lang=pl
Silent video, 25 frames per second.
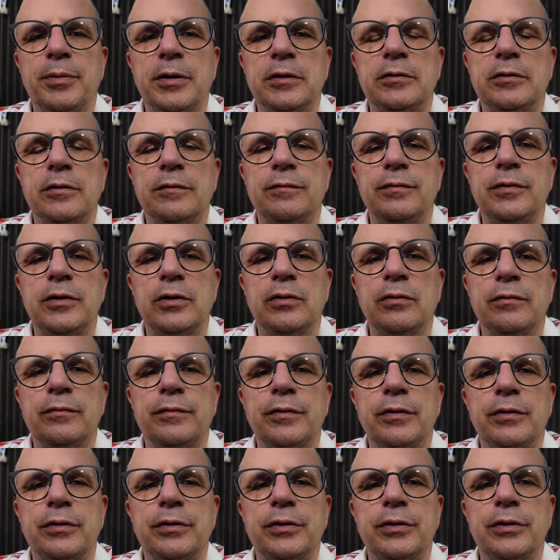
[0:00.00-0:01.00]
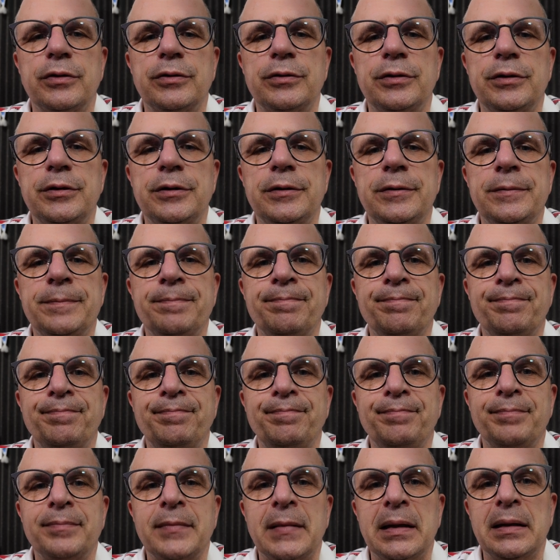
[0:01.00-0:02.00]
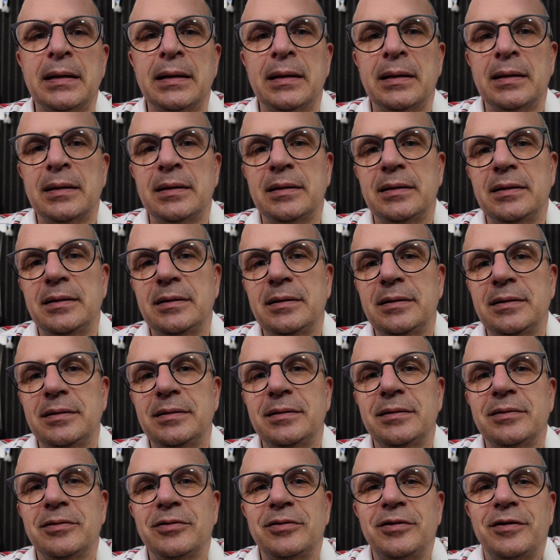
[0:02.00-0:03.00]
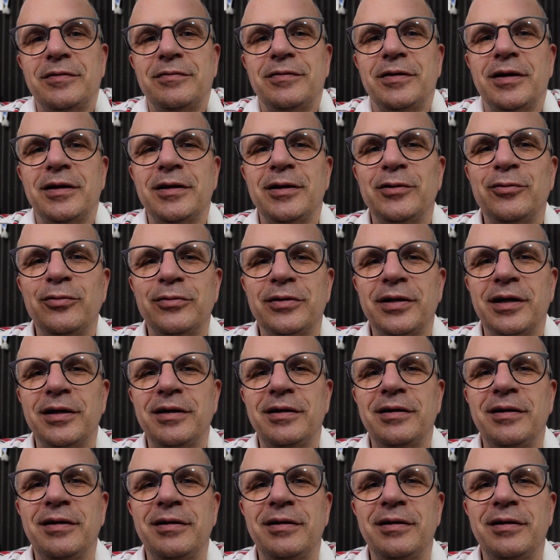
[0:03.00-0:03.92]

pracowników ochrony i no niewiele tutaj